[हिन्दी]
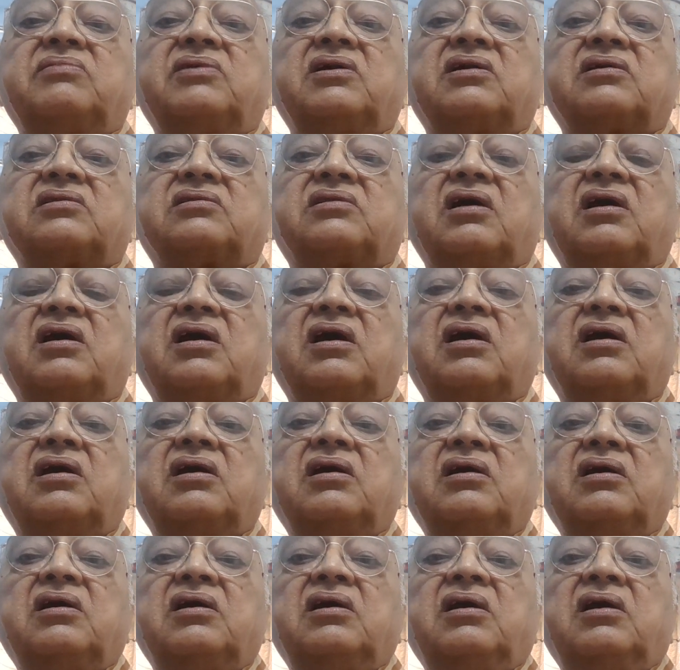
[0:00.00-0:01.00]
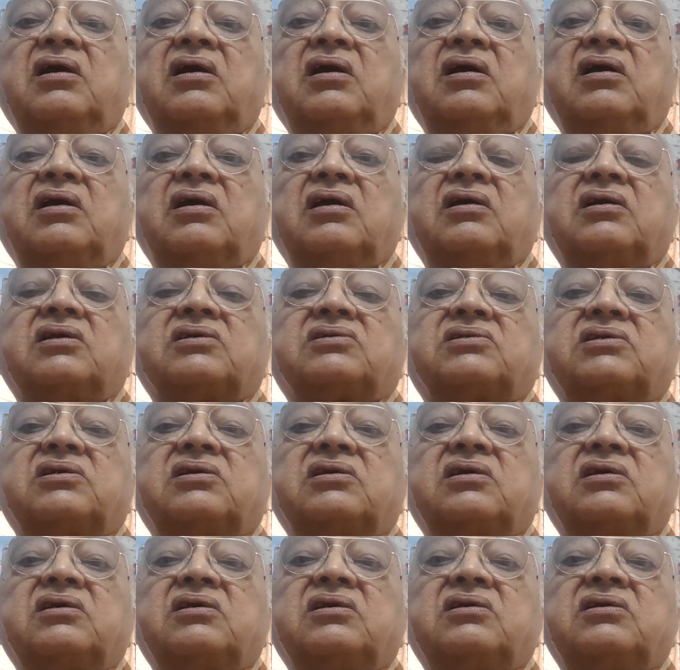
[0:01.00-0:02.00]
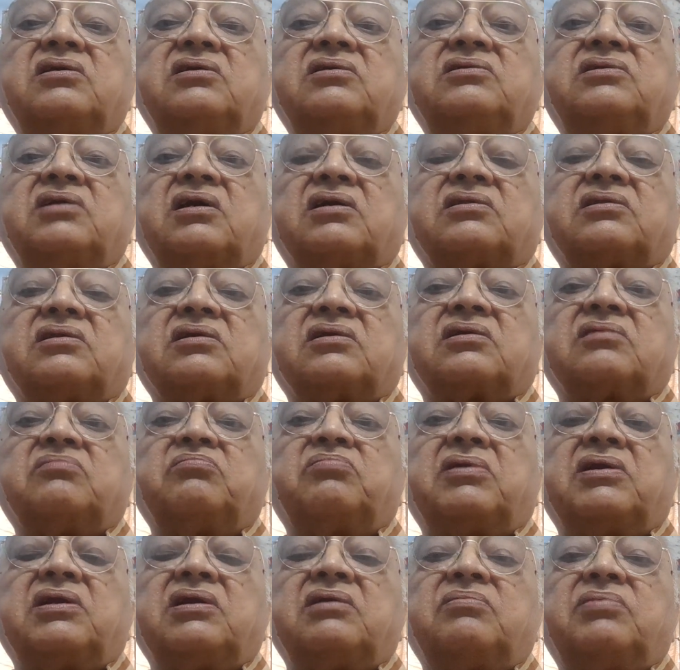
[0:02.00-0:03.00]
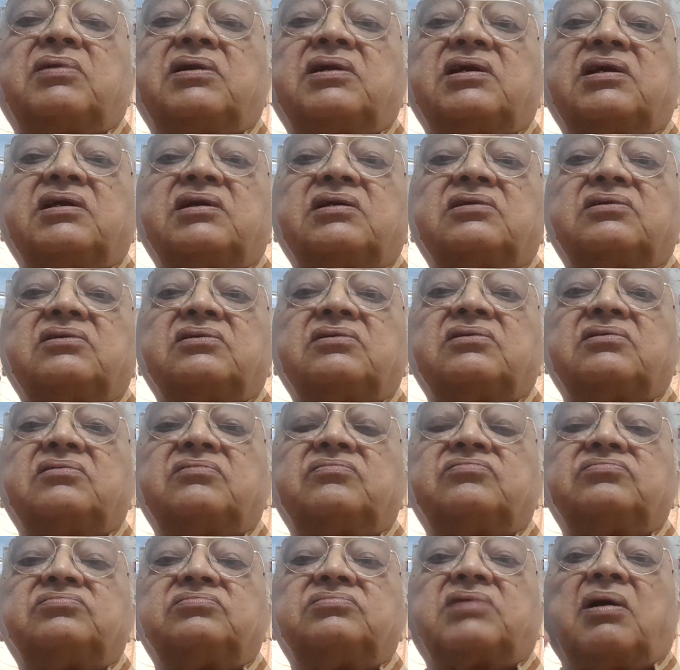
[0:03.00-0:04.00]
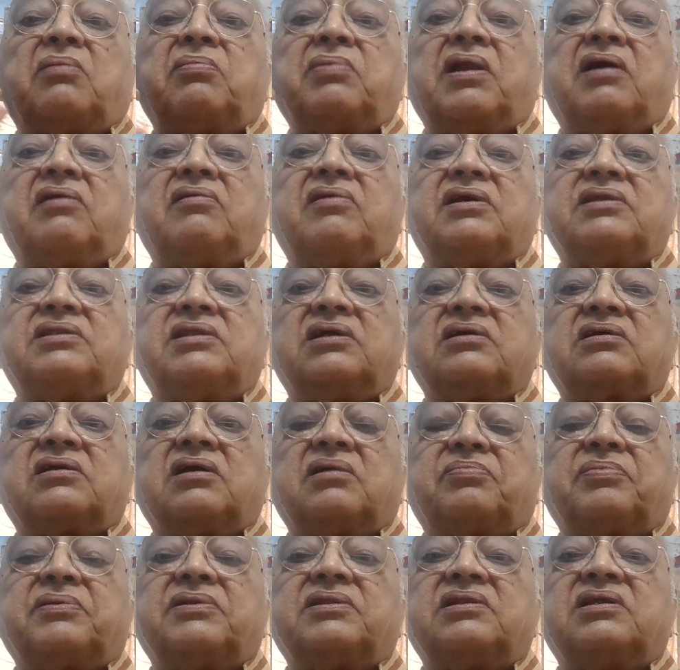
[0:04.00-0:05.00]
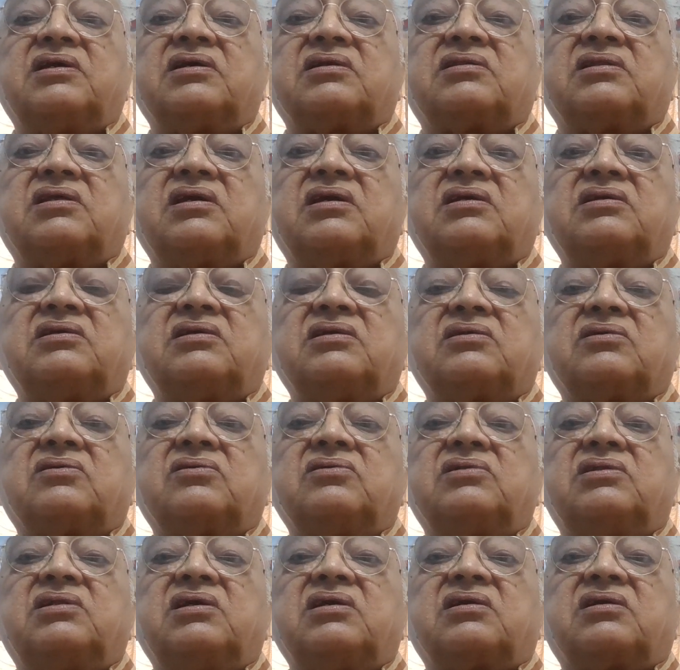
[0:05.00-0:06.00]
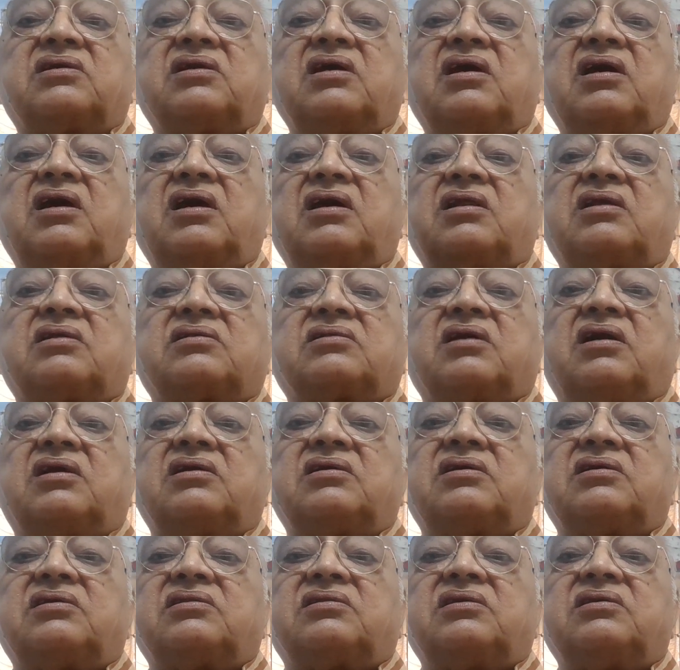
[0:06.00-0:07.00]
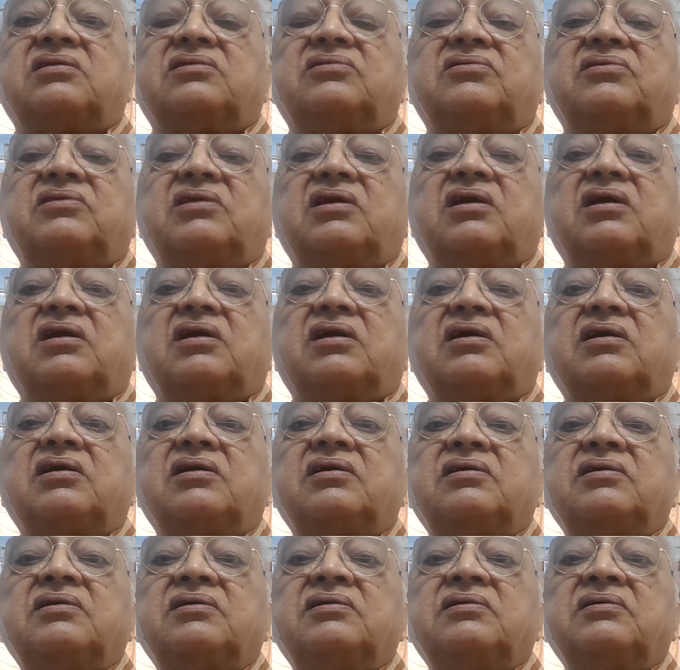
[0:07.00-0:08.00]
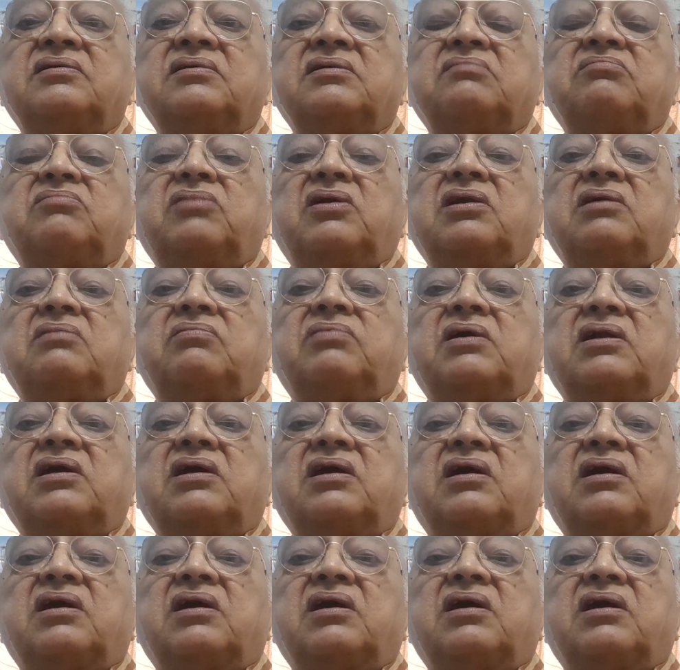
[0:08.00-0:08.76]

में आता है ऐसे जहाँ तक बड़े बड़े जो तबला वादक अपन देखते हैं जिनको देख के हैरत खा जाती है दुनिया बड़े बड़े